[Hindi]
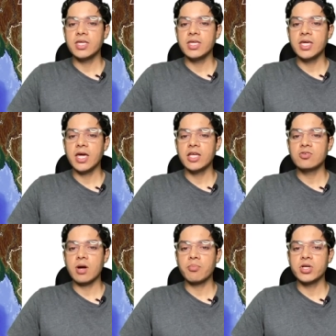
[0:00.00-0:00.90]
ये
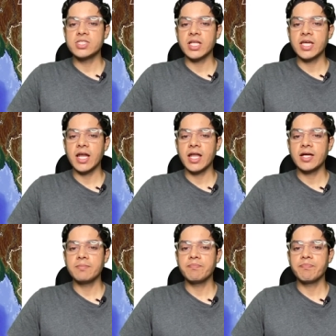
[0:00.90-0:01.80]
जो आपको हिस्सा दिख रहा है
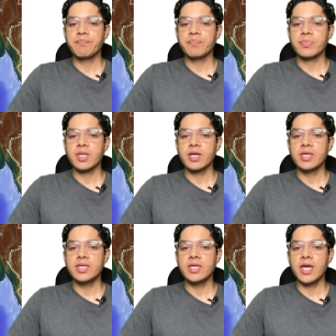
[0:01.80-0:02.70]
ना
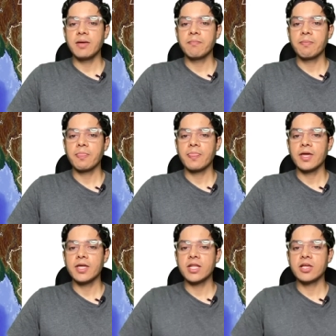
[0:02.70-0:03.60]
ये
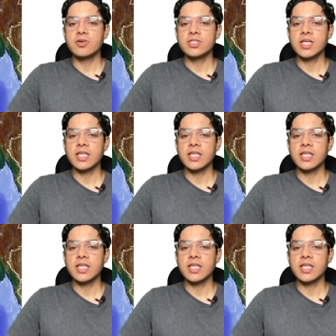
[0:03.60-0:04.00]
इतना जो हिस्सा